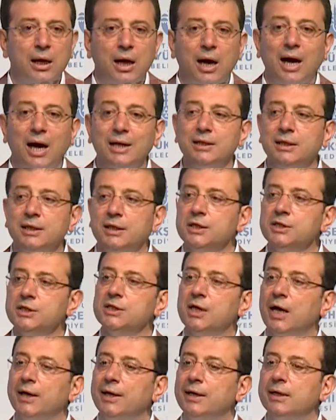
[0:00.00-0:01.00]
hangi
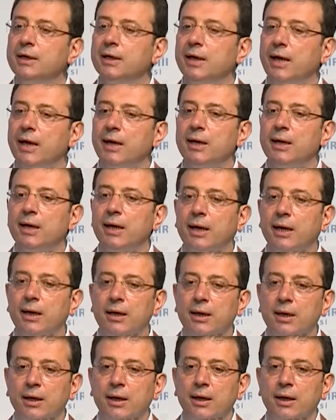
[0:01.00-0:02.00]

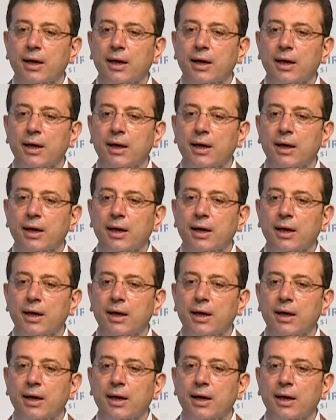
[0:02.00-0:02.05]
sayıklerle